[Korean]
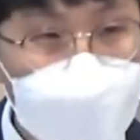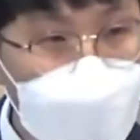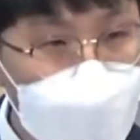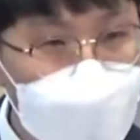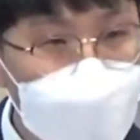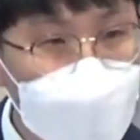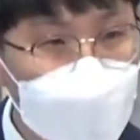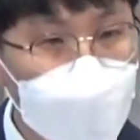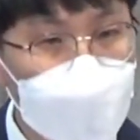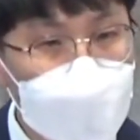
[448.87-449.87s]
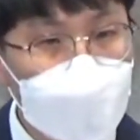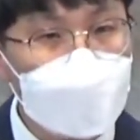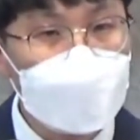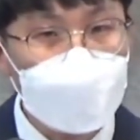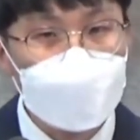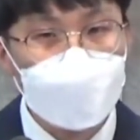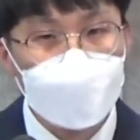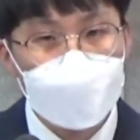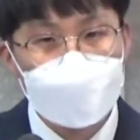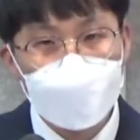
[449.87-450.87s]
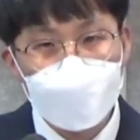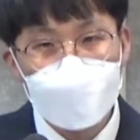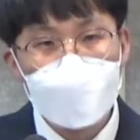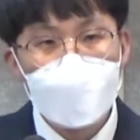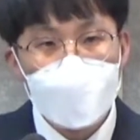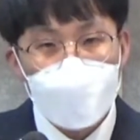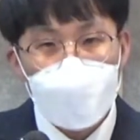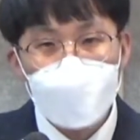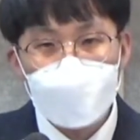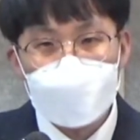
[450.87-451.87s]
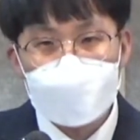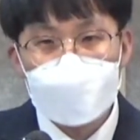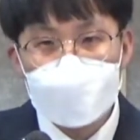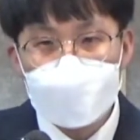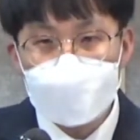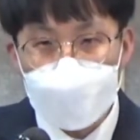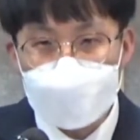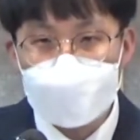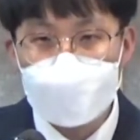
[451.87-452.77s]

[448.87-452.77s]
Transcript: 하나님께서 이 선지자를 통해서 회복하신 그 말씀이